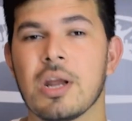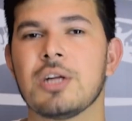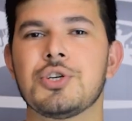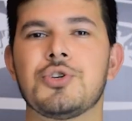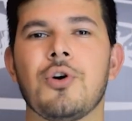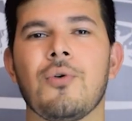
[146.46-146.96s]
um
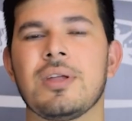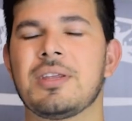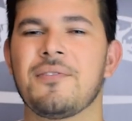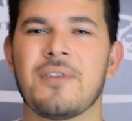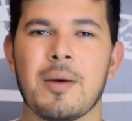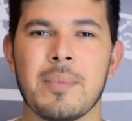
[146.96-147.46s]
grande jogo
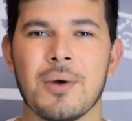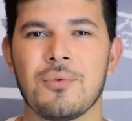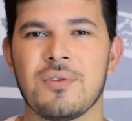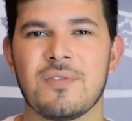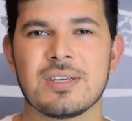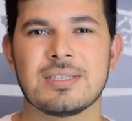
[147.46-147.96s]
entre Flamengo
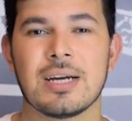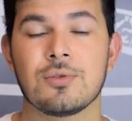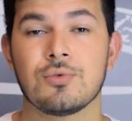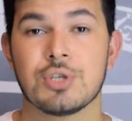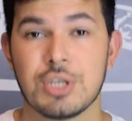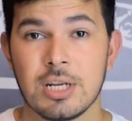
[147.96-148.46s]
e
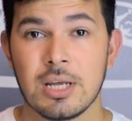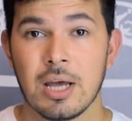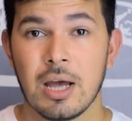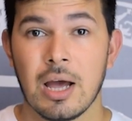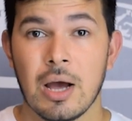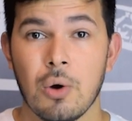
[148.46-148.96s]
Universidade do Chile,
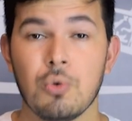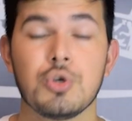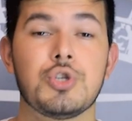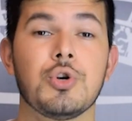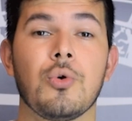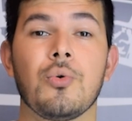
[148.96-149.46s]

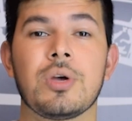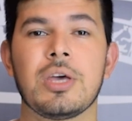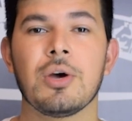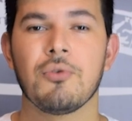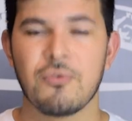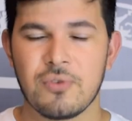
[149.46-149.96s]
o jogo
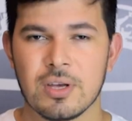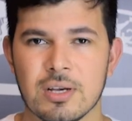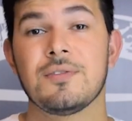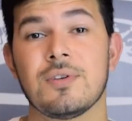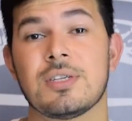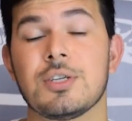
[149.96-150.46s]
que eu vi.
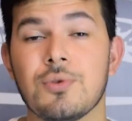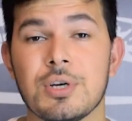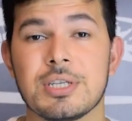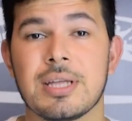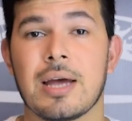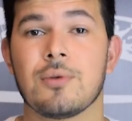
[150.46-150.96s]
Se vocês
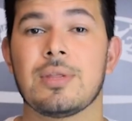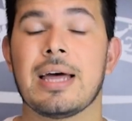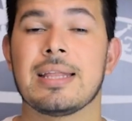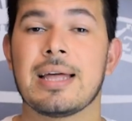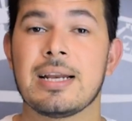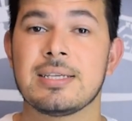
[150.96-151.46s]
gostaram
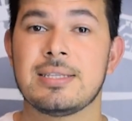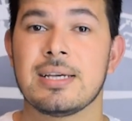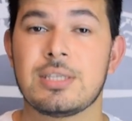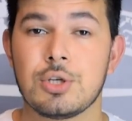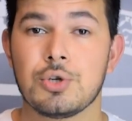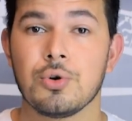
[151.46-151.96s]
da análise
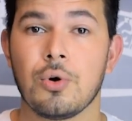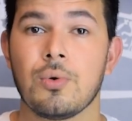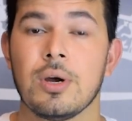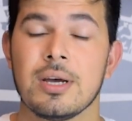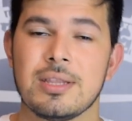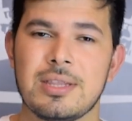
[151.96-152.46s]
desse
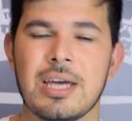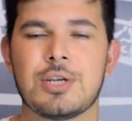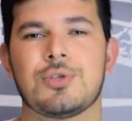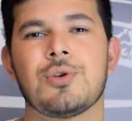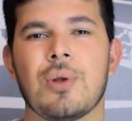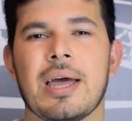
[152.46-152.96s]
jogo,
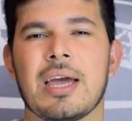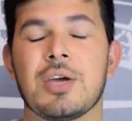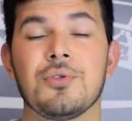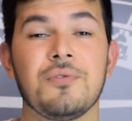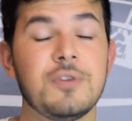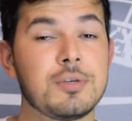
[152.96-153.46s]
deixe seu like
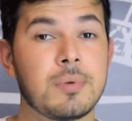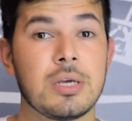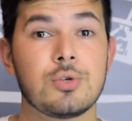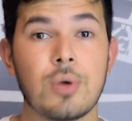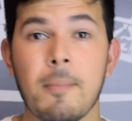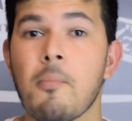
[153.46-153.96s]
aqui no vídeo, que
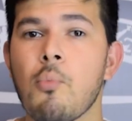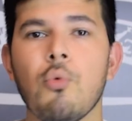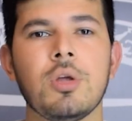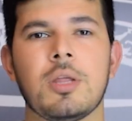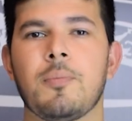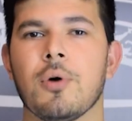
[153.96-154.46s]
isso é
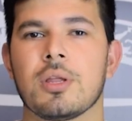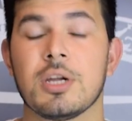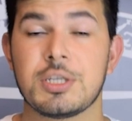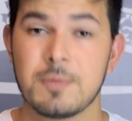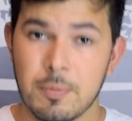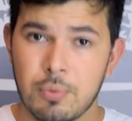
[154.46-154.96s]
muito
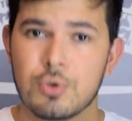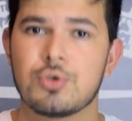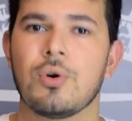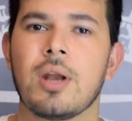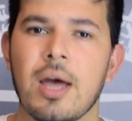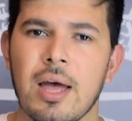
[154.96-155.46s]
importante e me
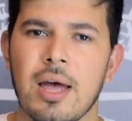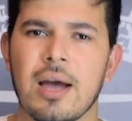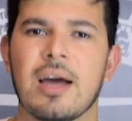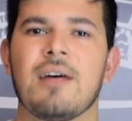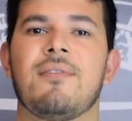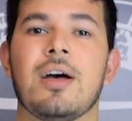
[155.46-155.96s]
impulsiona a
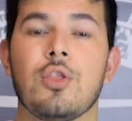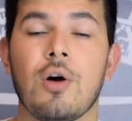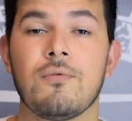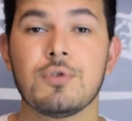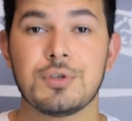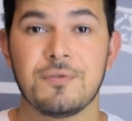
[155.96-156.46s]
gravar
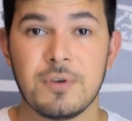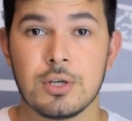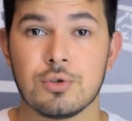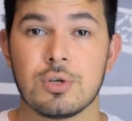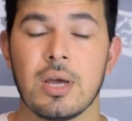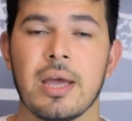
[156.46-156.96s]
novos
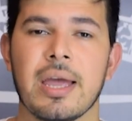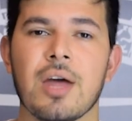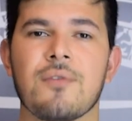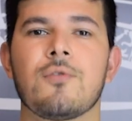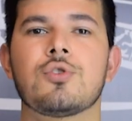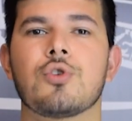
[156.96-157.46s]
vídeos.
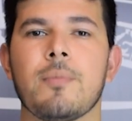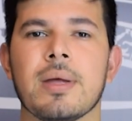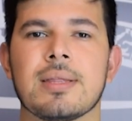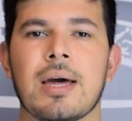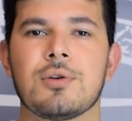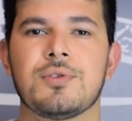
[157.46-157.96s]
Quero ver os
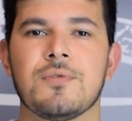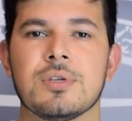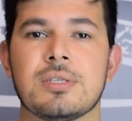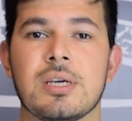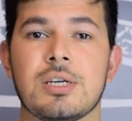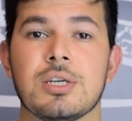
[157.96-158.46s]
comentários de
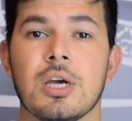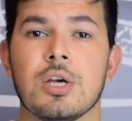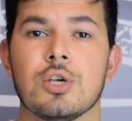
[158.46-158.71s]
vocês